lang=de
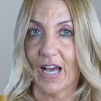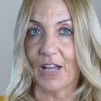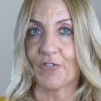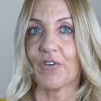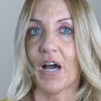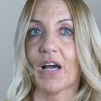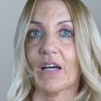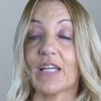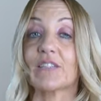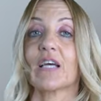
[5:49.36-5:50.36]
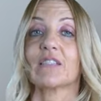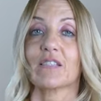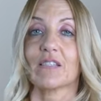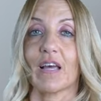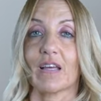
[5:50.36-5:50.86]
einfach Interesse
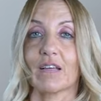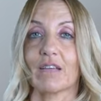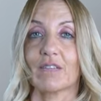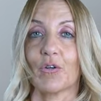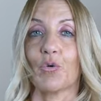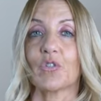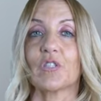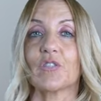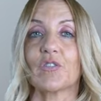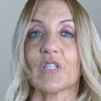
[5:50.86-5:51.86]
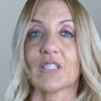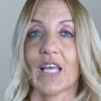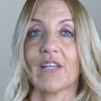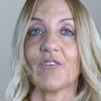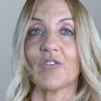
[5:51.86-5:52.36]
zeigen und das
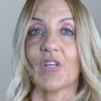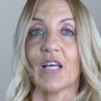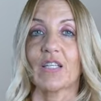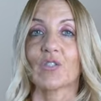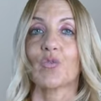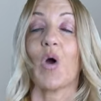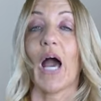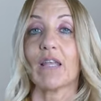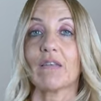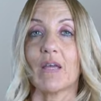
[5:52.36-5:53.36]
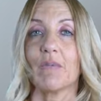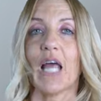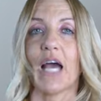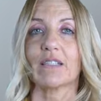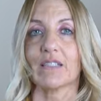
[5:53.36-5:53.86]
Kind so annehmen,
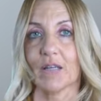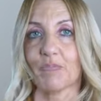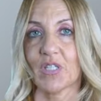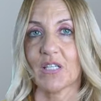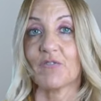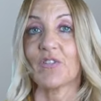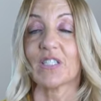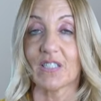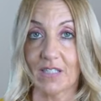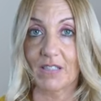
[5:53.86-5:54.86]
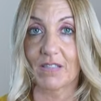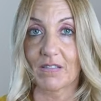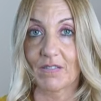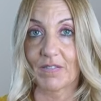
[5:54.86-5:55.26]
akzeptieren, wie es ist.